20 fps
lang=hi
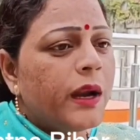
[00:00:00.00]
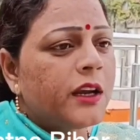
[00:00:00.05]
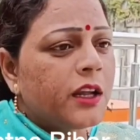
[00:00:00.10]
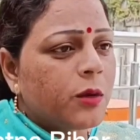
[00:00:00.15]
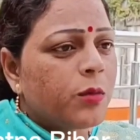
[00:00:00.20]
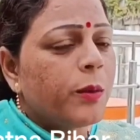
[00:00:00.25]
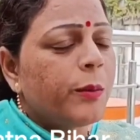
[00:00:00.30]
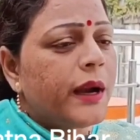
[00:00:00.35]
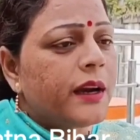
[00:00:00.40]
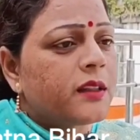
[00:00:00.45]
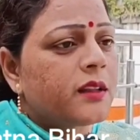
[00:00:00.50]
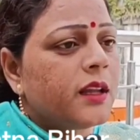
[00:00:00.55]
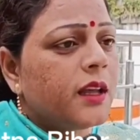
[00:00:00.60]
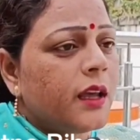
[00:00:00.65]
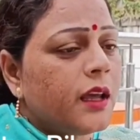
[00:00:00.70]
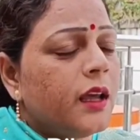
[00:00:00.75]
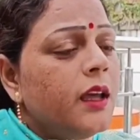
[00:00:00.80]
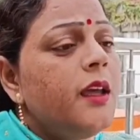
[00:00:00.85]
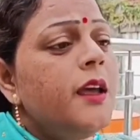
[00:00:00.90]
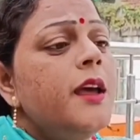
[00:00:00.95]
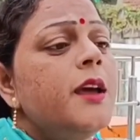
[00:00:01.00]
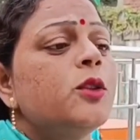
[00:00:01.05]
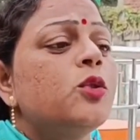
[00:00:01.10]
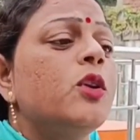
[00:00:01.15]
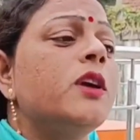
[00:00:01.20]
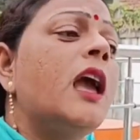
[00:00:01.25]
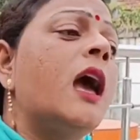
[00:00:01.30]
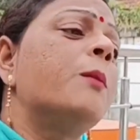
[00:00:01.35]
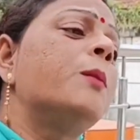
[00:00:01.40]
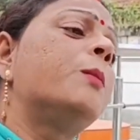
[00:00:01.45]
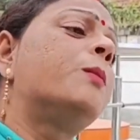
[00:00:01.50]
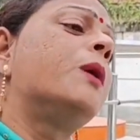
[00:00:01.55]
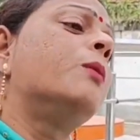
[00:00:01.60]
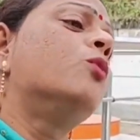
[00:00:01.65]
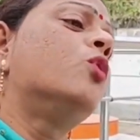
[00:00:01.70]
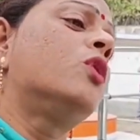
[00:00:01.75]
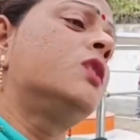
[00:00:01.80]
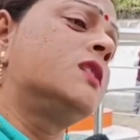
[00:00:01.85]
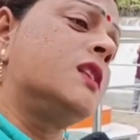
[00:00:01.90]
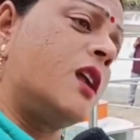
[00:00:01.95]
के बैठक में बैठते हैं तो यहाँ पे
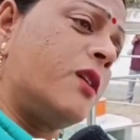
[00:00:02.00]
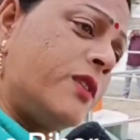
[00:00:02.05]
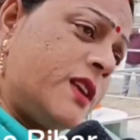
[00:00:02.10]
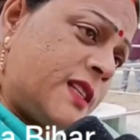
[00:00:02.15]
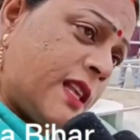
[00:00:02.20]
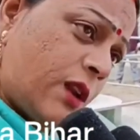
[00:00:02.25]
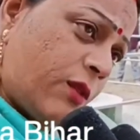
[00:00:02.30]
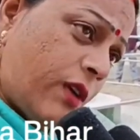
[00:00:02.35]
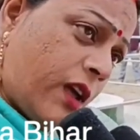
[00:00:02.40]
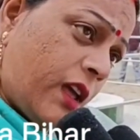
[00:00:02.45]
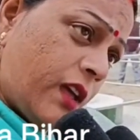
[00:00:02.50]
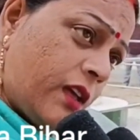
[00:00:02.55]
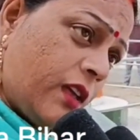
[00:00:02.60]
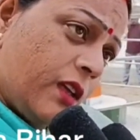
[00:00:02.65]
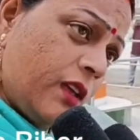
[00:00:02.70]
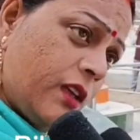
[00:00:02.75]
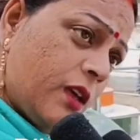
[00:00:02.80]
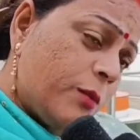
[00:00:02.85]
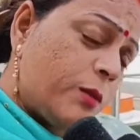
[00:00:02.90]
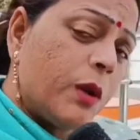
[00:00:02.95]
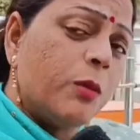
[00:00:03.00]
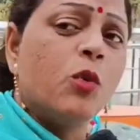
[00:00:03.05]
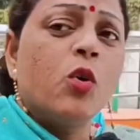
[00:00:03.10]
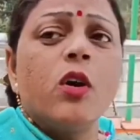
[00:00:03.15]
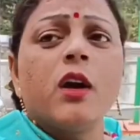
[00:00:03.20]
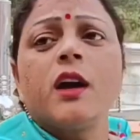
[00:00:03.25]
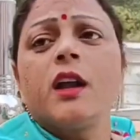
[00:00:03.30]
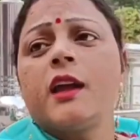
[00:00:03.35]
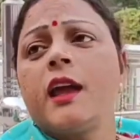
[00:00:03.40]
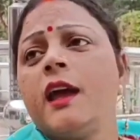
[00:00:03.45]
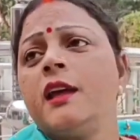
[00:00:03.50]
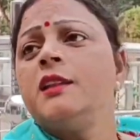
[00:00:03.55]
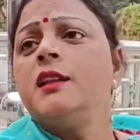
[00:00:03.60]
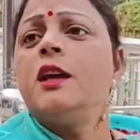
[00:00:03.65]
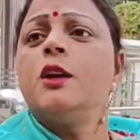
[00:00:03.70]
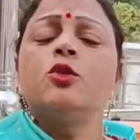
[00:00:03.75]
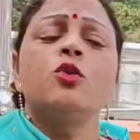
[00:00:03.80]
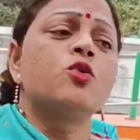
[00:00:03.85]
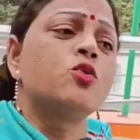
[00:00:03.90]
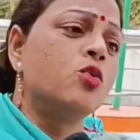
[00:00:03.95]
प्रमुख सर्वे सर्वा हैं प्रमुख अगर कह
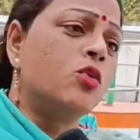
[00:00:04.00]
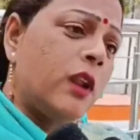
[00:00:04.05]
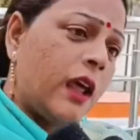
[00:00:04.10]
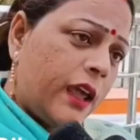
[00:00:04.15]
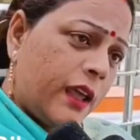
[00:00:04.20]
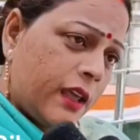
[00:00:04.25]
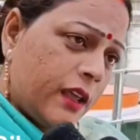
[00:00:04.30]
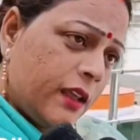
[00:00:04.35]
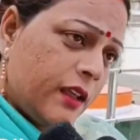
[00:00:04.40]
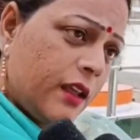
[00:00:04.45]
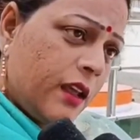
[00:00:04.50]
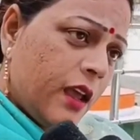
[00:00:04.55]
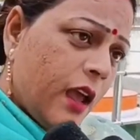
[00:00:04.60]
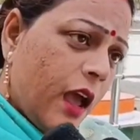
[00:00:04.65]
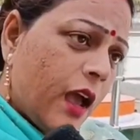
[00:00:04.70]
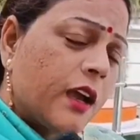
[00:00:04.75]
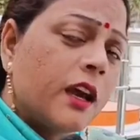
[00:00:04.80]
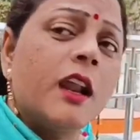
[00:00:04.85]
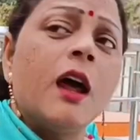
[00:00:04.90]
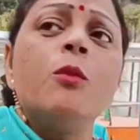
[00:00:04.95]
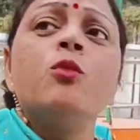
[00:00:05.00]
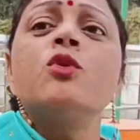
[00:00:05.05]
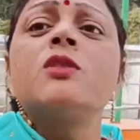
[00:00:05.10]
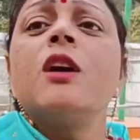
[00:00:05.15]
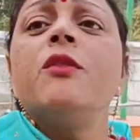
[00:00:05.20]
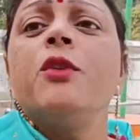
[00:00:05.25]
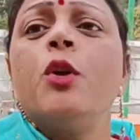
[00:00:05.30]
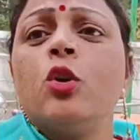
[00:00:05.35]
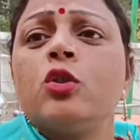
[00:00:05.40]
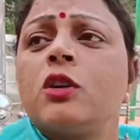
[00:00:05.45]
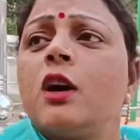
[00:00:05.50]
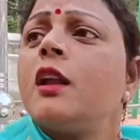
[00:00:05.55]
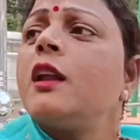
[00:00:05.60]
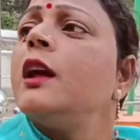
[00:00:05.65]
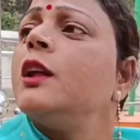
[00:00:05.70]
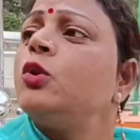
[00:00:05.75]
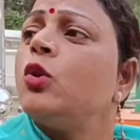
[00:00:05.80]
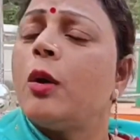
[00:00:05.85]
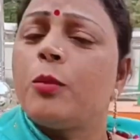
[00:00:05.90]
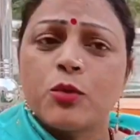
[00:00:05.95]
दिए तो सुनना है अगर हम उसका विरोध
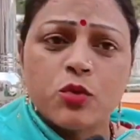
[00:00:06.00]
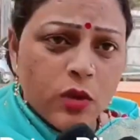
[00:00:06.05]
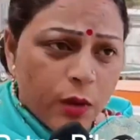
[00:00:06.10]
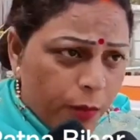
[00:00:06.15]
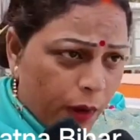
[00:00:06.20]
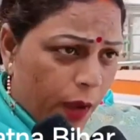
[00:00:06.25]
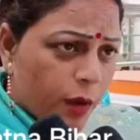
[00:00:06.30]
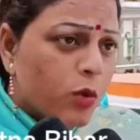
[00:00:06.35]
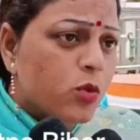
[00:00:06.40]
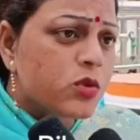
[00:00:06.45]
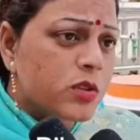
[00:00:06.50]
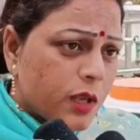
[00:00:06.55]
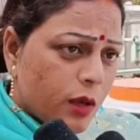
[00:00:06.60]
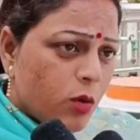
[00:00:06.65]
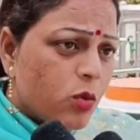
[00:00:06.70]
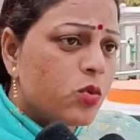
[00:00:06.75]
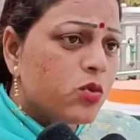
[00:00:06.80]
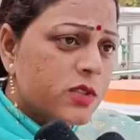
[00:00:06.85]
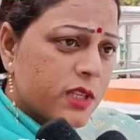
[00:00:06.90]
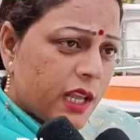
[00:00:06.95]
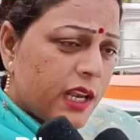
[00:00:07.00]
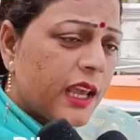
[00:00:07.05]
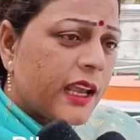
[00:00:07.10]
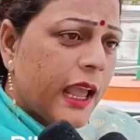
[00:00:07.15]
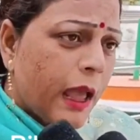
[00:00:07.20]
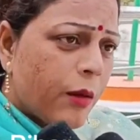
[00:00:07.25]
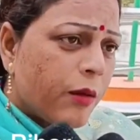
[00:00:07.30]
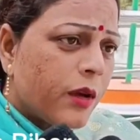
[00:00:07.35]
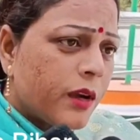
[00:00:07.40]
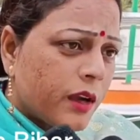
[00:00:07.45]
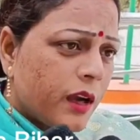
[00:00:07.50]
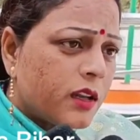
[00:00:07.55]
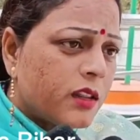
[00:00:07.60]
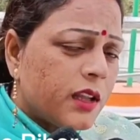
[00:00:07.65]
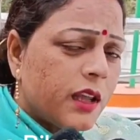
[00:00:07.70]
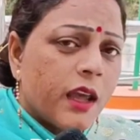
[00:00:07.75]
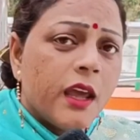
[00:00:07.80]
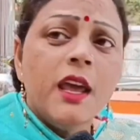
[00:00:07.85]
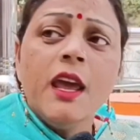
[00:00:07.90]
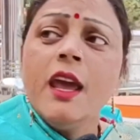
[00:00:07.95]
कर रहे हैं तो आप उसका उसके उसके लिए काम
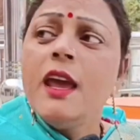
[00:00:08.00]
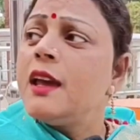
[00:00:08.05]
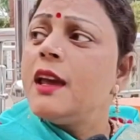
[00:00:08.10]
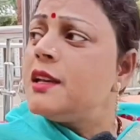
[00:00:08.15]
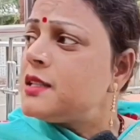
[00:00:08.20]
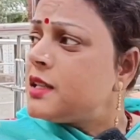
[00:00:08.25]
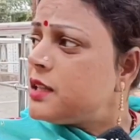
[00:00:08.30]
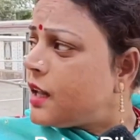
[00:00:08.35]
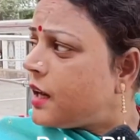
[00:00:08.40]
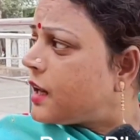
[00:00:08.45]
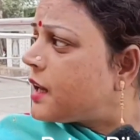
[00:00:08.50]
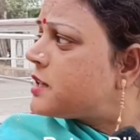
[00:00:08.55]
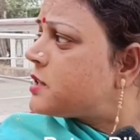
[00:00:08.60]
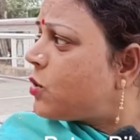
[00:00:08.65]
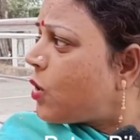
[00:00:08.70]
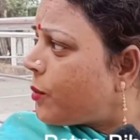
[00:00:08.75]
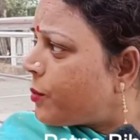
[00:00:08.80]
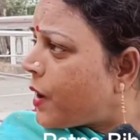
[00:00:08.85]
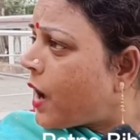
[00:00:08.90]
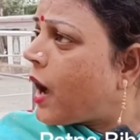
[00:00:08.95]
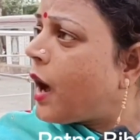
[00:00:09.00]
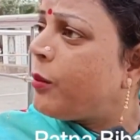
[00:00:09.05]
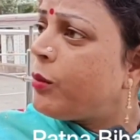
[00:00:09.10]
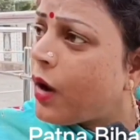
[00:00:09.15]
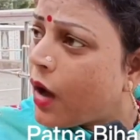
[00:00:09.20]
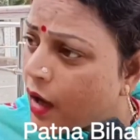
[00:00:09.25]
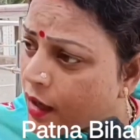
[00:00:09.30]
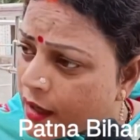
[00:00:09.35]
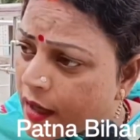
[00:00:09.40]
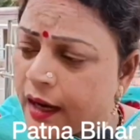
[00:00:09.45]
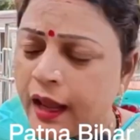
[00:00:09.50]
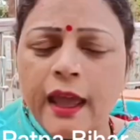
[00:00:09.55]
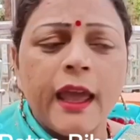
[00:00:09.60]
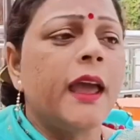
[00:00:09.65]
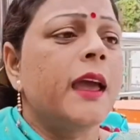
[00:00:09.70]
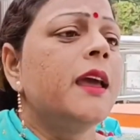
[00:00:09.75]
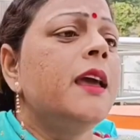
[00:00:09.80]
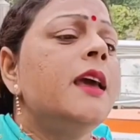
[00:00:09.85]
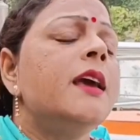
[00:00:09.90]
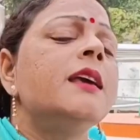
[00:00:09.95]
करते हैं इसी तरीके से वहाँ पे हम अगर
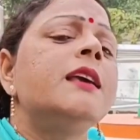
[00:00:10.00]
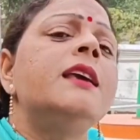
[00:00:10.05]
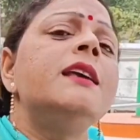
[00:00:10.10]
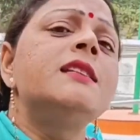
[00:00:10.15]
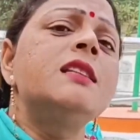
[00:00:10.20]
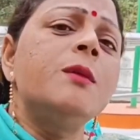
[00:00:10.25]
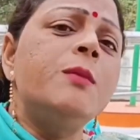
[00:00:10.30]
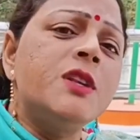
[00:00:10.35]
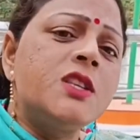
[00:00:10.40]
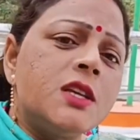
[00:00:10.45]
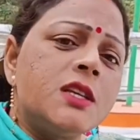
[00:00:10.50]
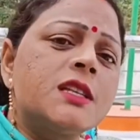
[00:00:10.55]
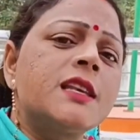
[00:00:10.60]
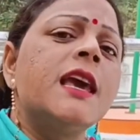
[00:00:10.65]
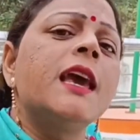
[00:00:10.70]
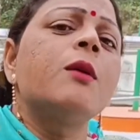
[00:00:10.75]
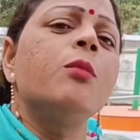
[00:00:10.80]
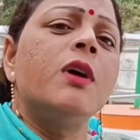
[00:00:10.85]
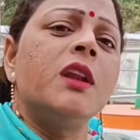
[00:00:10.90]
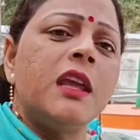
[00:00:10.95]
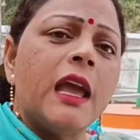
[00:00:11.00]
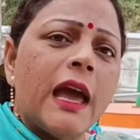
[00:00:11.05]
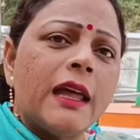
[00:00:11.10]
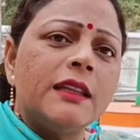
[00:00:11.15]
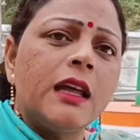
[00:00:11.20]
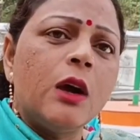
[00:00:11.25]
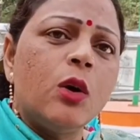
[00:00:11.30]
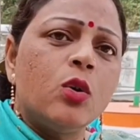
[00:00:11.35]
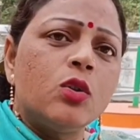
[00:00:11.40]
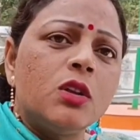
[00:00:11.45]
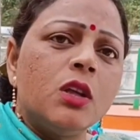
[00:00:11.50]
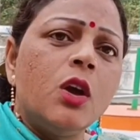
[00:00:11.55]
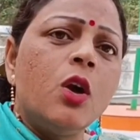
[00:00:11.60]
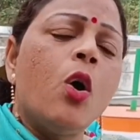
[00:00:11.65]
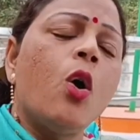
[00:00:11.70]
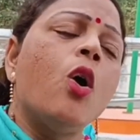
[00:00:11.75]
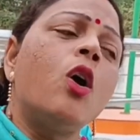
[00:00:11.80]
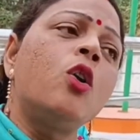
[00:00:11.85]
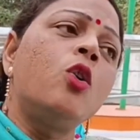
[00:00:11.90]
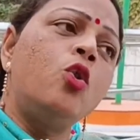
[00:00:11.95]
हैं किसी भी चीज़ की एक मर्यादा होती
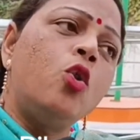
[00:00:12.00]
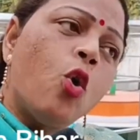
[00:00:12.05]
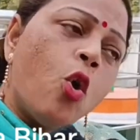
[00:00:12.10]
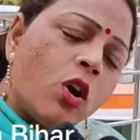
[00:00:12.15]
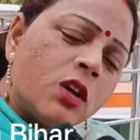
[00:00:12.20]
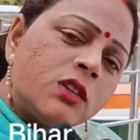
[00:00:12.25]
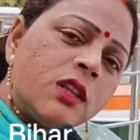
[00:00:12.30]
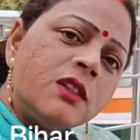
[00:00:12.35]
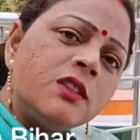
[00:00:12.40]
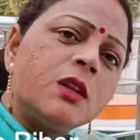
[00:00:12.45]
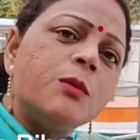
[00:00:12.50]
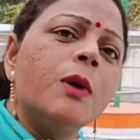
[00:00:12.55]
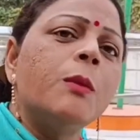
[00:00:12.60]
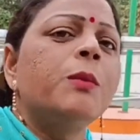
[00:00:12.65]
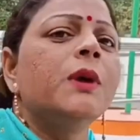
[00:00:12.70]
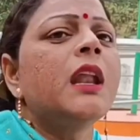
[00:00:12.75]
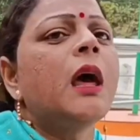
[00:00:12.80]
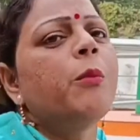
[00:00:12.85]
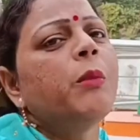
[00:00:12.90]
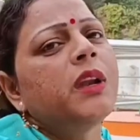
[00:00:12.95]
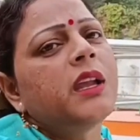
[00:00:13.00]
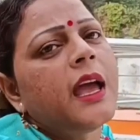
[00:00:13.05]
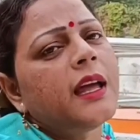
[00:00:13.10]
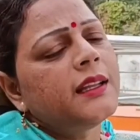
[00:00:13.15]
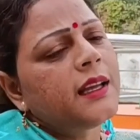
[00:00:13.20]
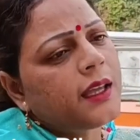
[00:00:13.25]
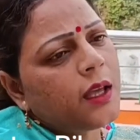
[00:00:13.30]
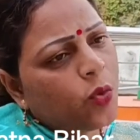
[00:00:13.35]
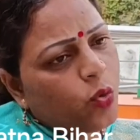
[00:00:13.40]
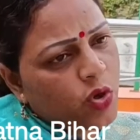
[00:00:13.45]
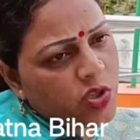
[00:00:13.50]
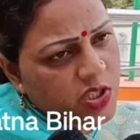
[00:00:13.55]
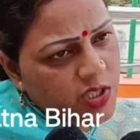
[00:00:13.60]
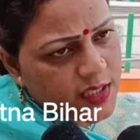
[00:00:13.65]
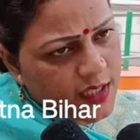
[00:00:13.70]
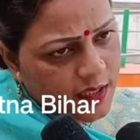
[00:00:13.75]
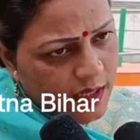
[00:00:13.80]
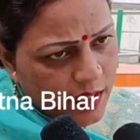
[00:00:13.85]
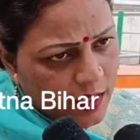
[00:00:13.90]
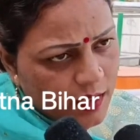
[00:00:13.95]
है और लोकतंत्र में बिना मर्यादा के कोई
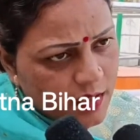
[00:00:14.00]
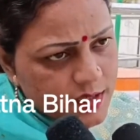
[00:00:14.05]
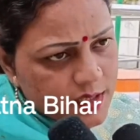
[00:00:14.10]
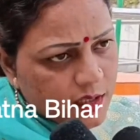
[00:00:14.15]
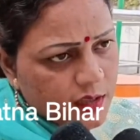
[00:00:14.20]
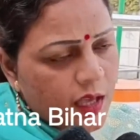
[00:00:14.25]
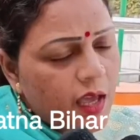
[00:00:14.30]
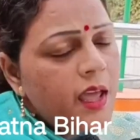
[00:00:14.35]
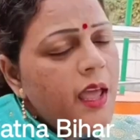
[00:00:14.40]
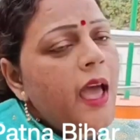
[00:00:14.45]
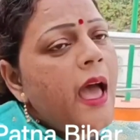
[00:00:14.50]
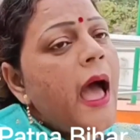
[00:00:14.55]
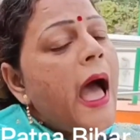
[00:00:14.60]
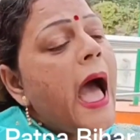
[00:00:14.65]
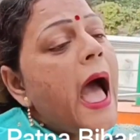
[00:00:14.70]
चीज़ें नहीं कर सकते